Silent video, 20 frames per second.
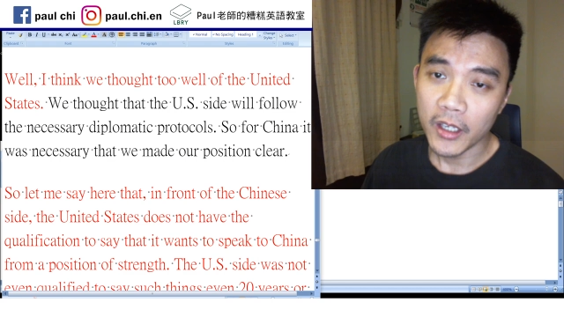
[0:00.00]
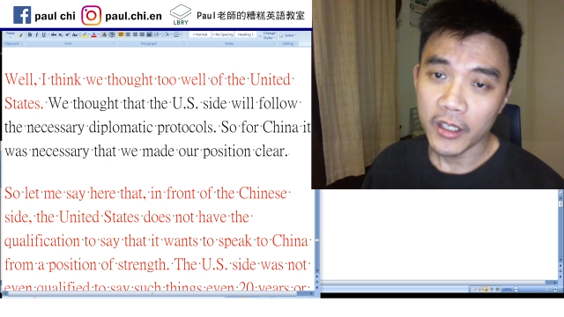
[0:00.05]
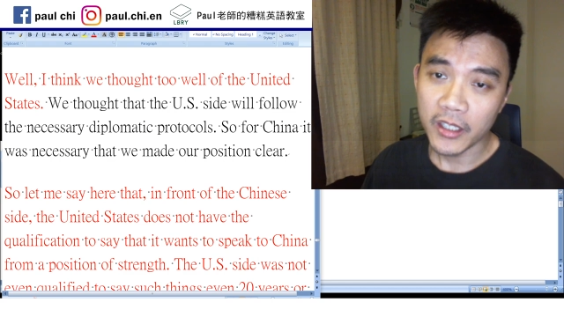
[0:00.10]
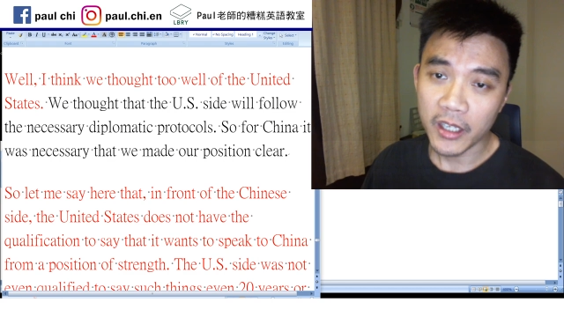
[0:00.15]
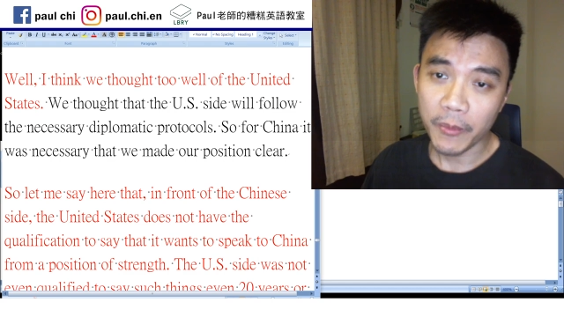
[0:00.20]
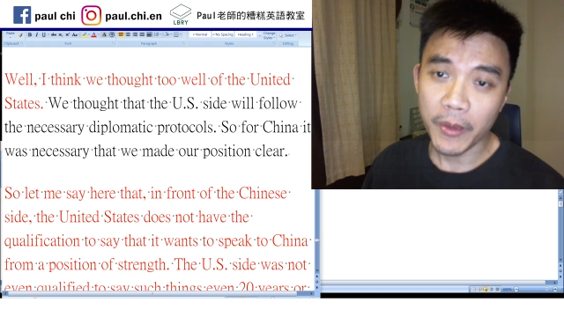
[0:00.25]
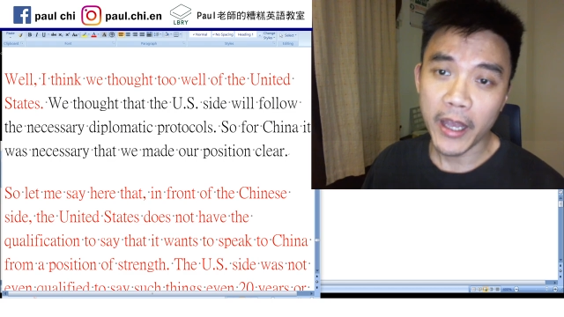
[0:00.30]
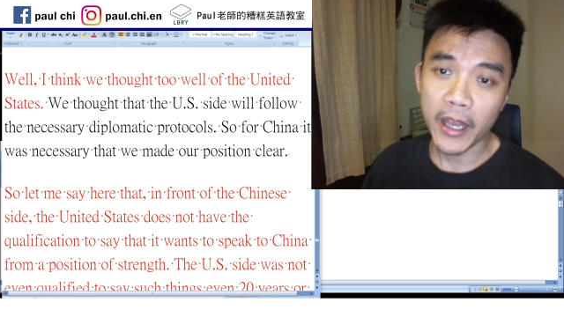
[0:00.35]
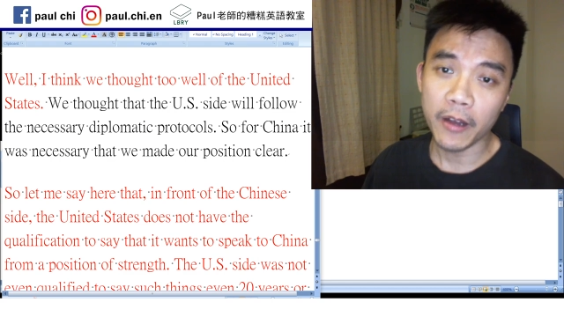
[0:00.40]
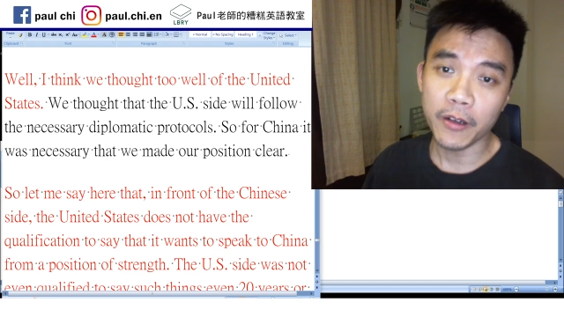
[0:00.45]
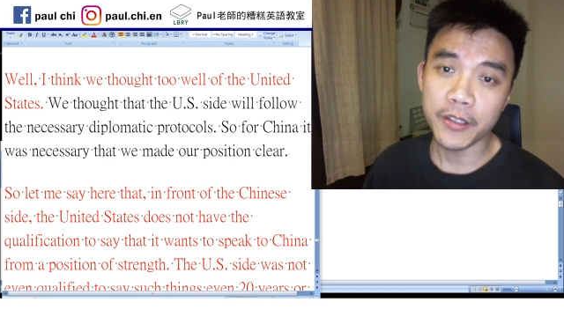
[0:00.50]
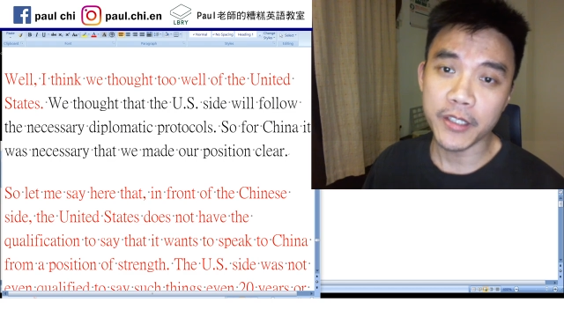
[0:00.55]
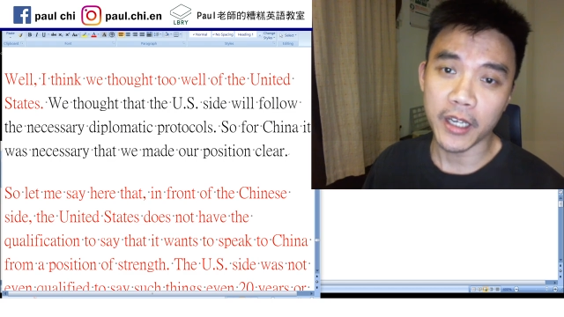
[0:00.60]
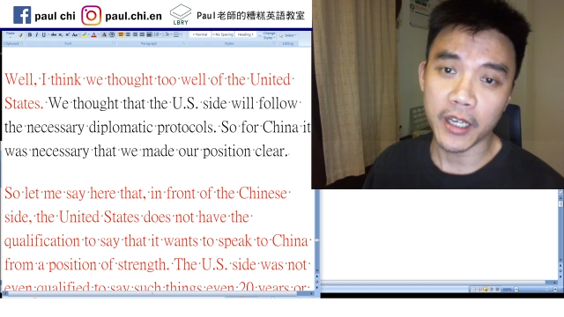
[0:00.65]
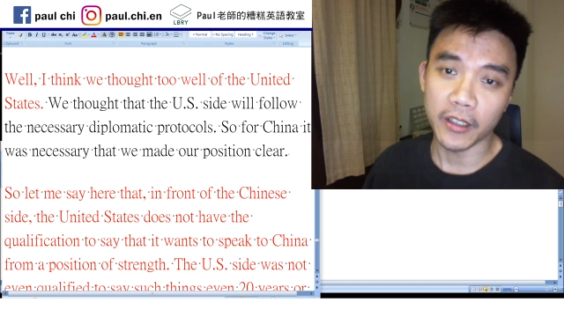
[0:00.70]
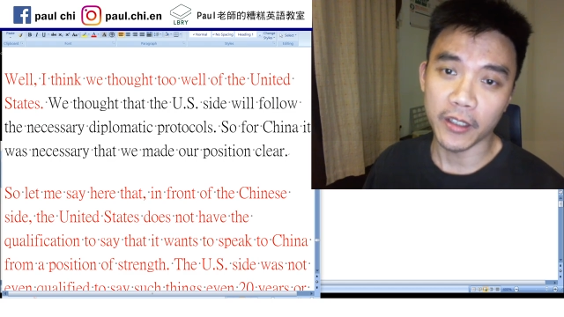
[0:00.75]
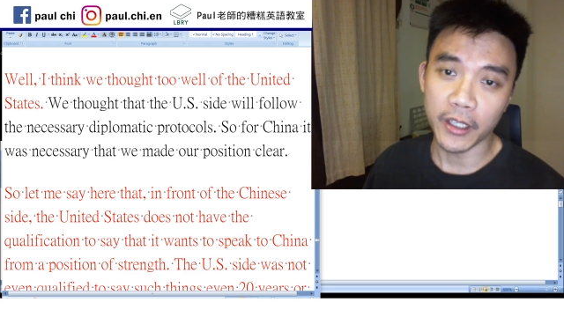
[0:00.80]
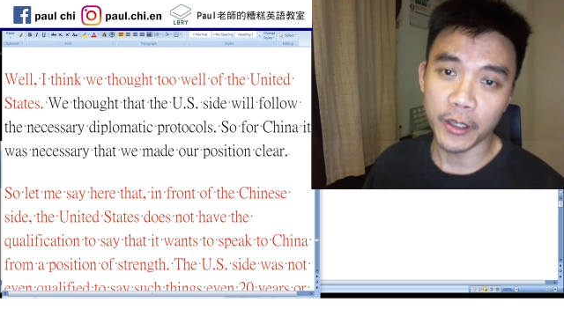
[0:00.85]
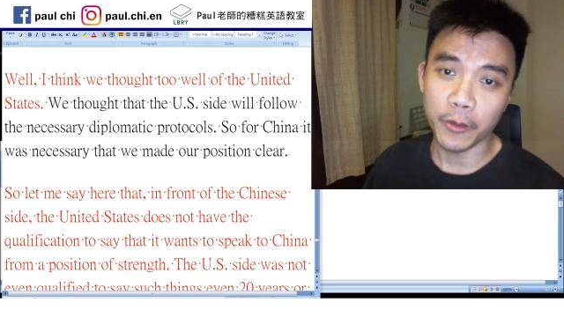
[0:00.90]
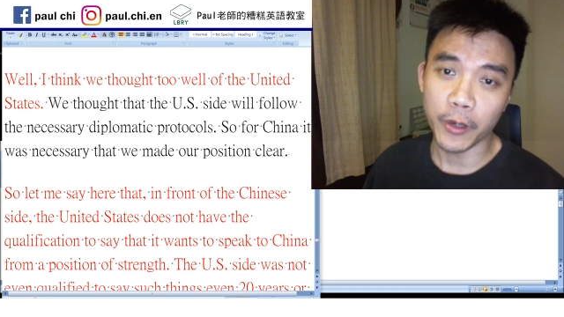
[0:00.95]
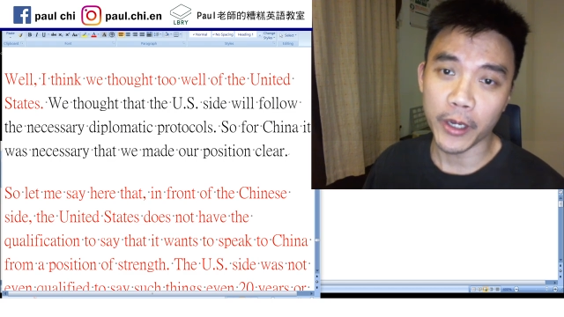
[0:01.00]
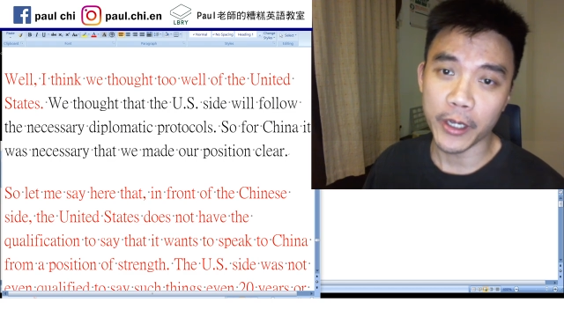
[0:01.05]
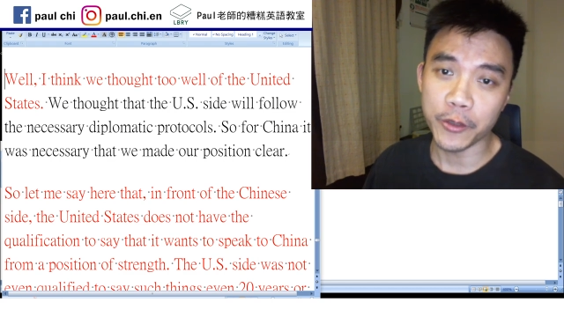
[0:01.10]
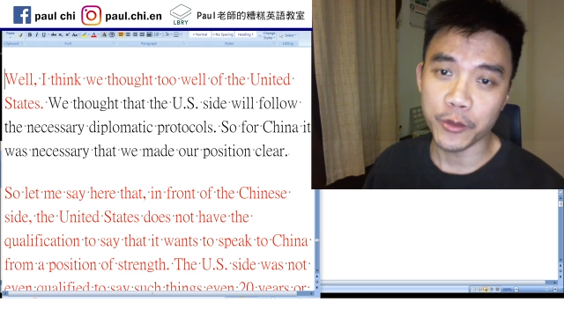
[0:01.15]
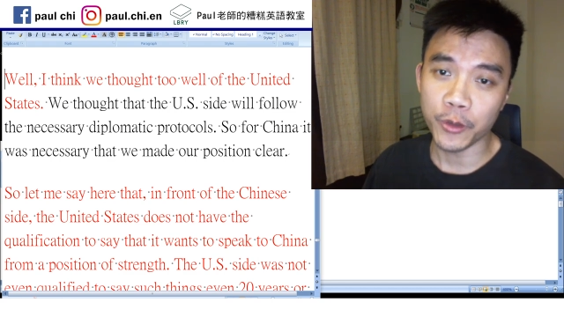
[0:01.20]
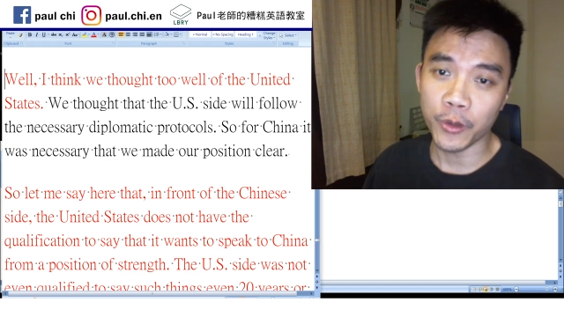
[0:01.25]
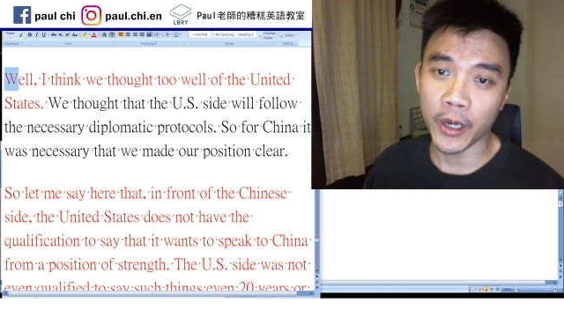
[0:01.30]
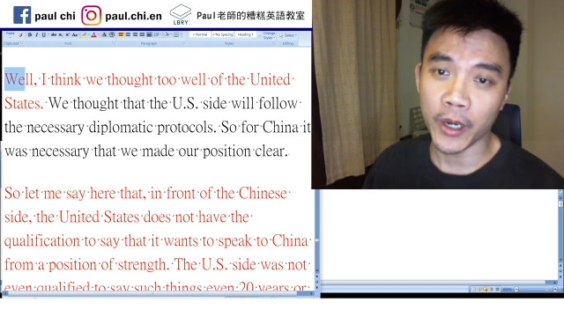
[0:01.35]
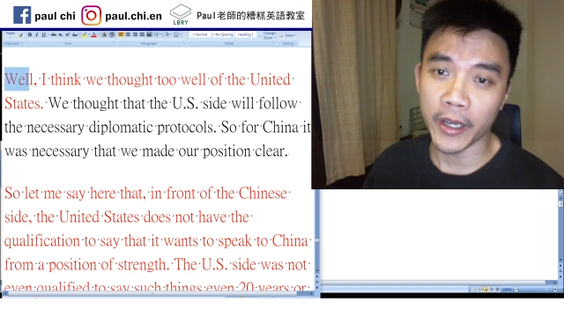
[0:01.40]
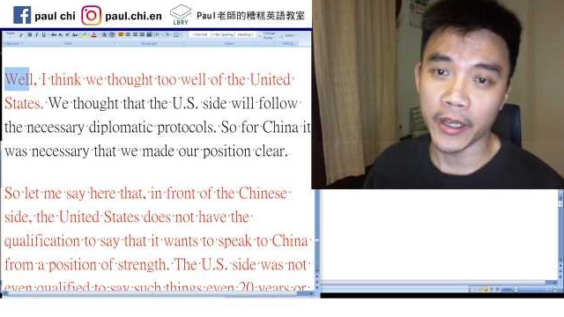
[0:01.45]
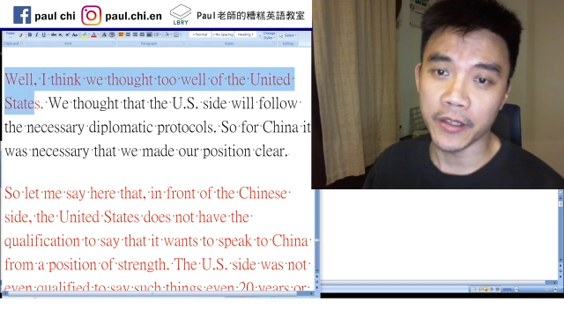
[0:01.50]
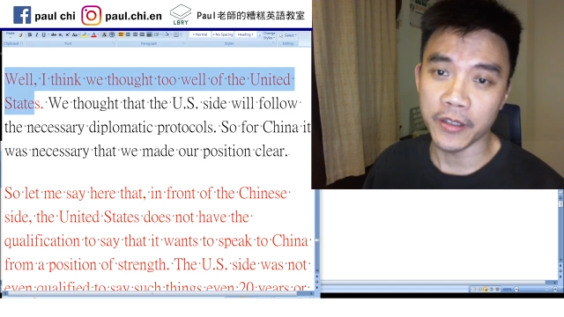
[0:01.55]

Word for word: 下面还要讲另外一句话，